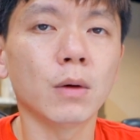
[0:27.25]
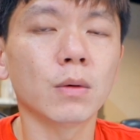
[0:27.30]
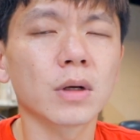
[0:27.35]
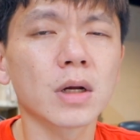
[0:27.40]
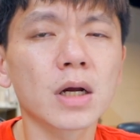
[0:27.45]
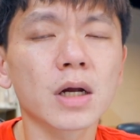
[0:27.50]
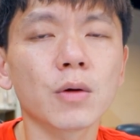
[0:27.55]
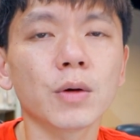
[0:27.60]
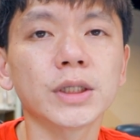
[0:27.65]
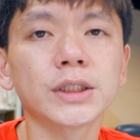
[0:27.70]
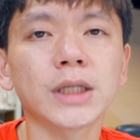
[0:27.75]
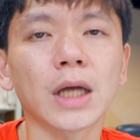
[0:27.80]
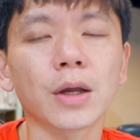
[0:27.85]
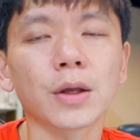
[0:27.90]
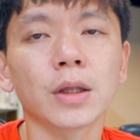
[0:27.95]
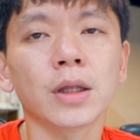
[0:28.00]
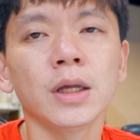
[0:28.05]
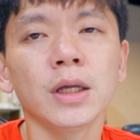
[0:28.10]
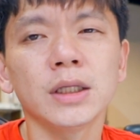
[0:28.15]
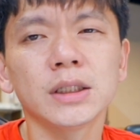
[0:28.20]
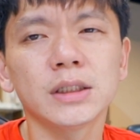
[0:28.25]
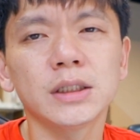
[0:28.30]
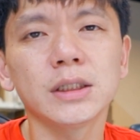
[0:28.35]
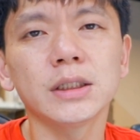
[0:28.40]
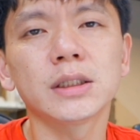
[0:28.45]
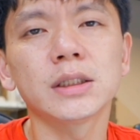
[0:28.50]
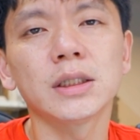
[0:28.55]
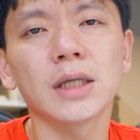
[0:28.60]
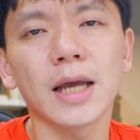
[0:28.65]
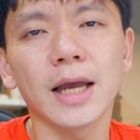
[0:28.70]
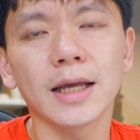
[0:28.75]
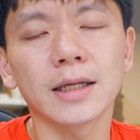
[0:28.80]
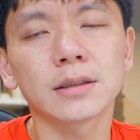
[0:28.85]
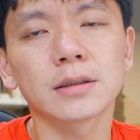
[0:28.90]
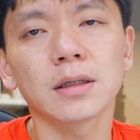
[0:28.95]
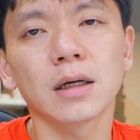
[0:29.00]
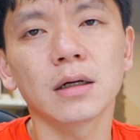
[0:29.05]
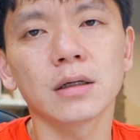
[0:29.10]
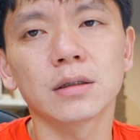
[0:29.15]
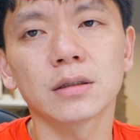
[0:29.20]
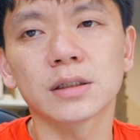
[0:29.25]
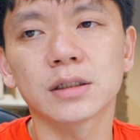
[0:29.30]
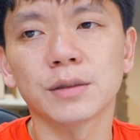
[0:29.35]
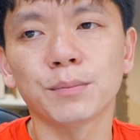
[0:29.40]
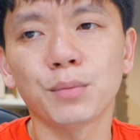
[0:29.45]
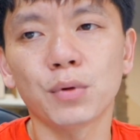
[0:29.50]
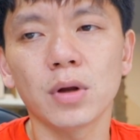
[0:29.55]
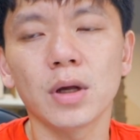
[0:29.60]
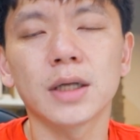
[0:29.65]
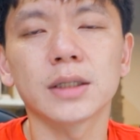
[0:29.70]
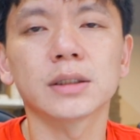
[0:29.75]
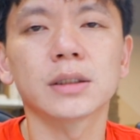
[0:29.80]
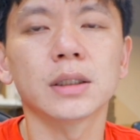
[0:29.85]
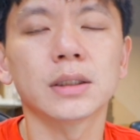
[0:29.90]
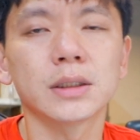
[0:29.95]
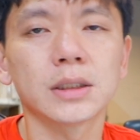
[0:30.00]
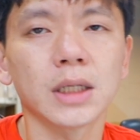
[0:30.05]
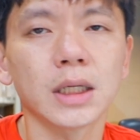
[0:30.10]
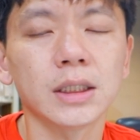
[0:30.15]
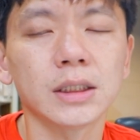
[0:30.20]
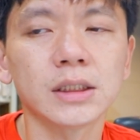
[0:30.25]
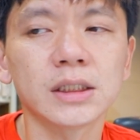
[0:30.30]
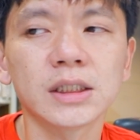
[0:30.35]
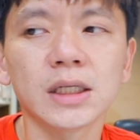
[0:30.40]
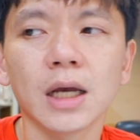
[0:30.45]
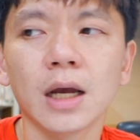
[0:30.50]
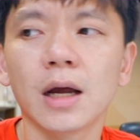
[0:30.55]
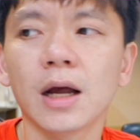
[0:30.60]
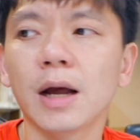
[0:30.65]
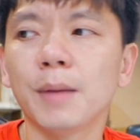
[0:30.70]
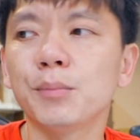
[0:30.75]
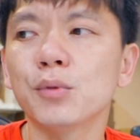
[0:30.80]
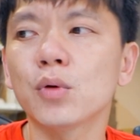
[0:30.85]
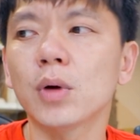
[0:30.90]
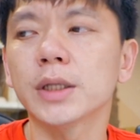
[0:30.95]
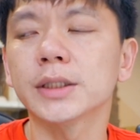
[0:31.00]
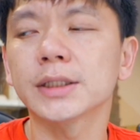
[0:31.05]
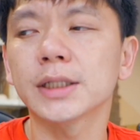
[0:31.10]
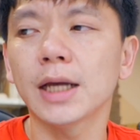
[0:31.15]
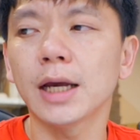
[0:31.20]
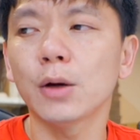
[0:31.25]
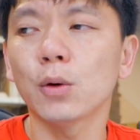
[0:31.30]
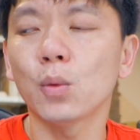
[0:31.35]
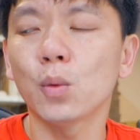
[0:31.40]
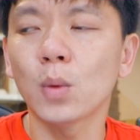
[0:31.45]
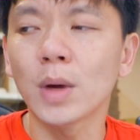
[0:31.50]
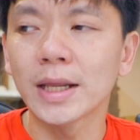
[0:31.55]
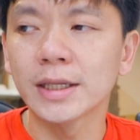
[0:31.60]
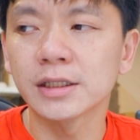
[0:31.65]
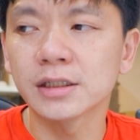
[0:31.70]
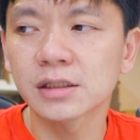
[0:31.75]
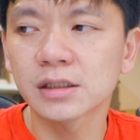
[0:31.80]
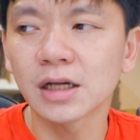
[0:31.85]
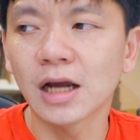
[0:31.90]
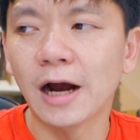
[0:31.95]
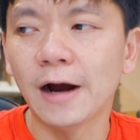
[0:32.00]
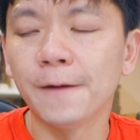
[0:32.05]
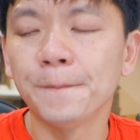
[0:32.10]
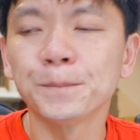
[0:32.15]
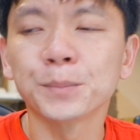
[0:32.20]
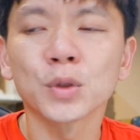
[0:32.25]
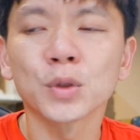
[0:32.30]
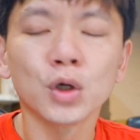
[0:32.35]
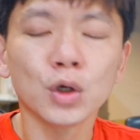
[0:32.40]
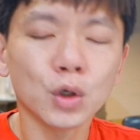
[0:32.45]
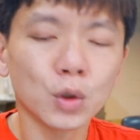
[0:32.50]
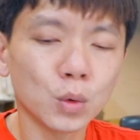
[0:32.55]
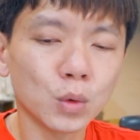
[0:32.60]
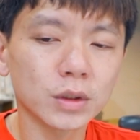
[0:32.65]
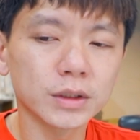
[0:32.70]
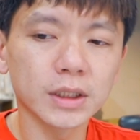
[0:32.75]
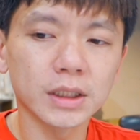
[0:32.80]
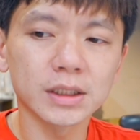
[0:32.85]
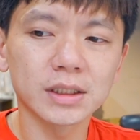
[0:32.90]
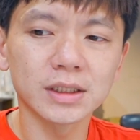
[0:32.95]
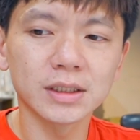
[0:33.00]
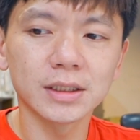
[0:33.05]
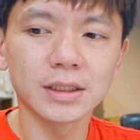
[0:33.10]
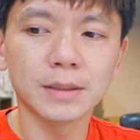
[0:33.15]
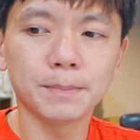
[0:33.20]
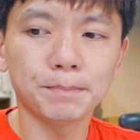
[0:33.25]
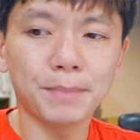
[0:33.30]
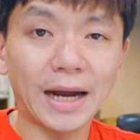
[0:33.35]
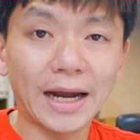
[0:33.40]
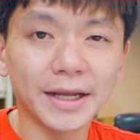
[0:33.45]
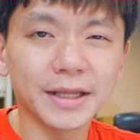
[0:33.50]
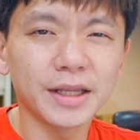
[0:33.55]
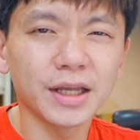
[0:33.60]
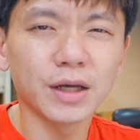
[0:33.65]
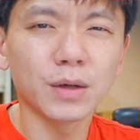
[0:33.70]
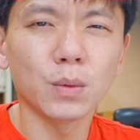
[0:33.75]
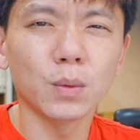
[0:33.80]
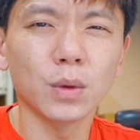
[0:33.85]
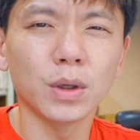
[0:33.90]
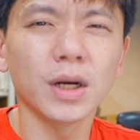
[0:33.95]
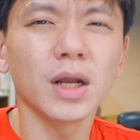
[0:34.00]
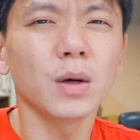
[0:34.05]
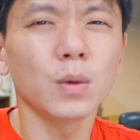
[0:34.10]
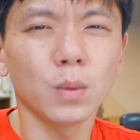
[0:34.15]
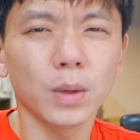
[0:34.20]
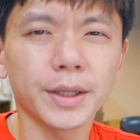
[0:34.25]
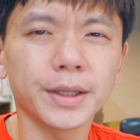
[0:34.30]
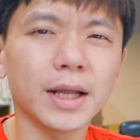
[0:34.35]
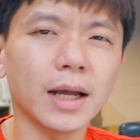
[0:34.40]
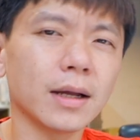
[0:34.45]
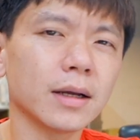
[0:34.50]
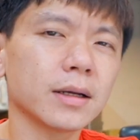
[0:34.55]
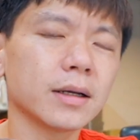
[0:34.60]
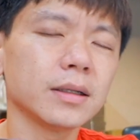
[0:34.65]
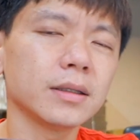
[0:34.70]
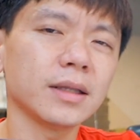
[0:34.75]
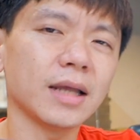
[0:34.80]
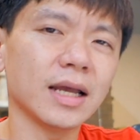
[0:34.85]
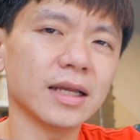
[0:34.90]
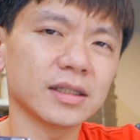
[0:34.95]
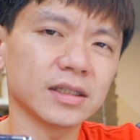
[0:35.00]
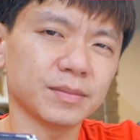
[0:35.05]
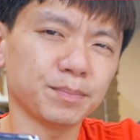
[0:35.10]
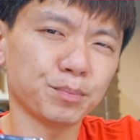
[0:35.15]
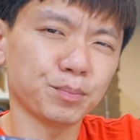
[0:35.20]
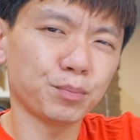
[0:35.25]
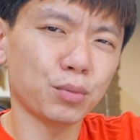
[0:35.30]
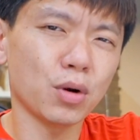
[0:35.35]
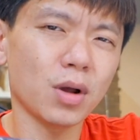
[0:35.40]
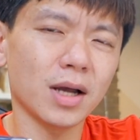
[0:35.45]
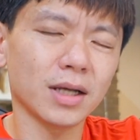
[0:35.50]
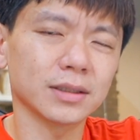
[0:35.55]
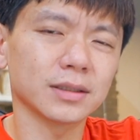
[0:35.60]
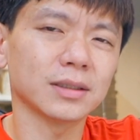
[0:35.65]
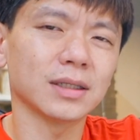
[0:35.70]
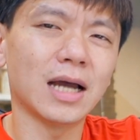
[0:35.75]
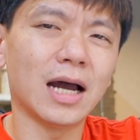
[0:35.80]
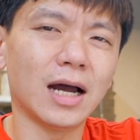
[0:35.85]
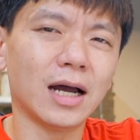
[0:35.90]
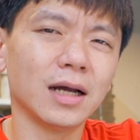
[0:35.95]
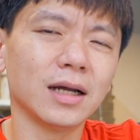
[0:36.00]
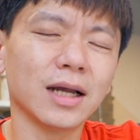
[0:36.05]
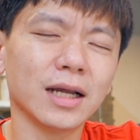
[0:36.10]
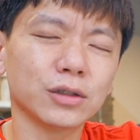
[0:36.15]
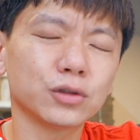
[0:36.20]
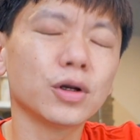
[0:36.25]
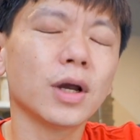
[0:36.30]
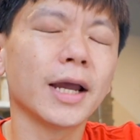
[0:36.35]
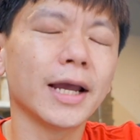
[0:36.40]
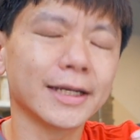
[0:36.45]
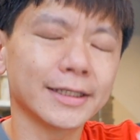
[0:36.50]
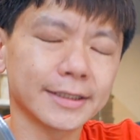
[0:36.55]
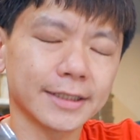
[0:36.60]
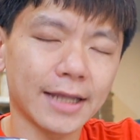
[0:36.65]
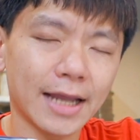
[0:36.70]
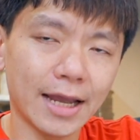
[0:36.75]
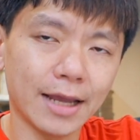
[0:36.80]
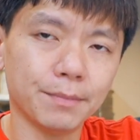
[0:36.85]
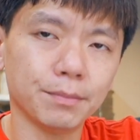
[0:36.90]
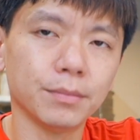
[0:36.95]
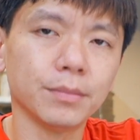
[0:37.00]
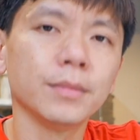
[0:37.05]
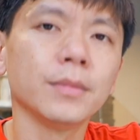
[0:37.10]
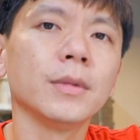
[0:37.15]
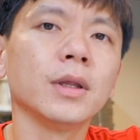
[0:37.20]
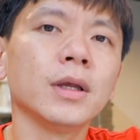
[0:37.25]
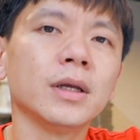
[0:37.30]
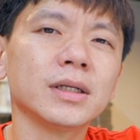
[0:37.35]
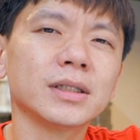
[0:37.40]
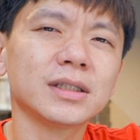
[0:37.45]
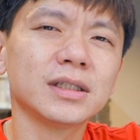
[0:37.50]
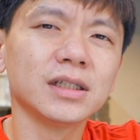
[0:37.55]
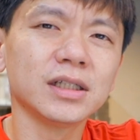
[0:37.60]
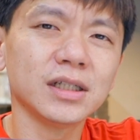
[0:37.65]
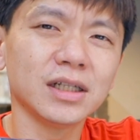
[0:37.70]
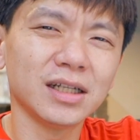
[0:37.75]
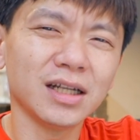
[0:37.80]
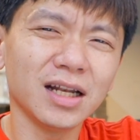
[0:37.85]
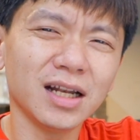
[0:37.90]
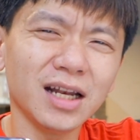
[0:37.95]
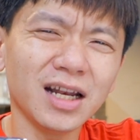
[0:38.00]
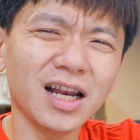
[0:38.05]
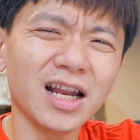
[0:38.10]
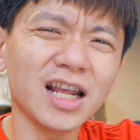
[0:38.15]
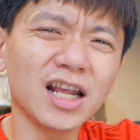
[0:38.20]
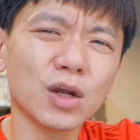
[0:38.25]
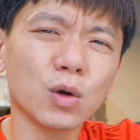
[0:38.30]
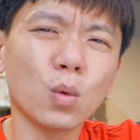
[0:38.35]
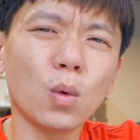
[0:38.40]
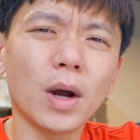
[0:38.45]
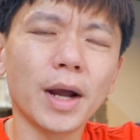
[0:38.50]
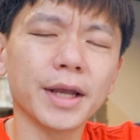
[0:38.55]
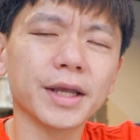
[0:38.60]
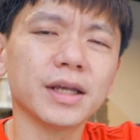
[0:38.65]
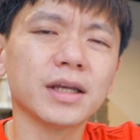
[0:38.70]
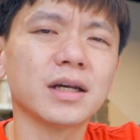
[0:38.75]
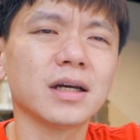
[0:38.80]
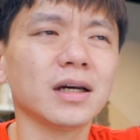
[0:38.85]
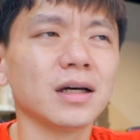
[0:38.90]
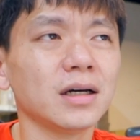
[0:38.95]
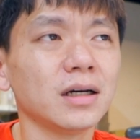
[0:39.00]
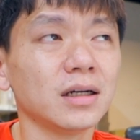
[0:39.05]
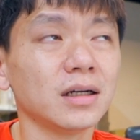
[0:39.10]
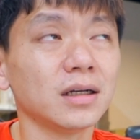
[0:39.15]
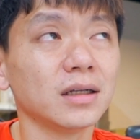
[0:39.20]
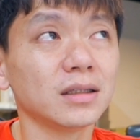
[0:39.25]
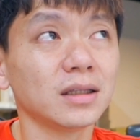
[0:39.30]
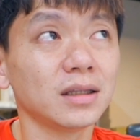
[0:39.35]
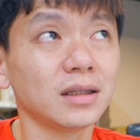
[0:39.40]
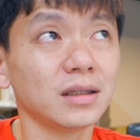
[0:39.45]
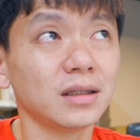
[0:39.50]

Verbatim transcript: 我跟各位讲，其实 S20 Plus 的成像啊，不管在晚上或者是白天，我认为它跟 S Plus 啊，就 S10 是另外一个。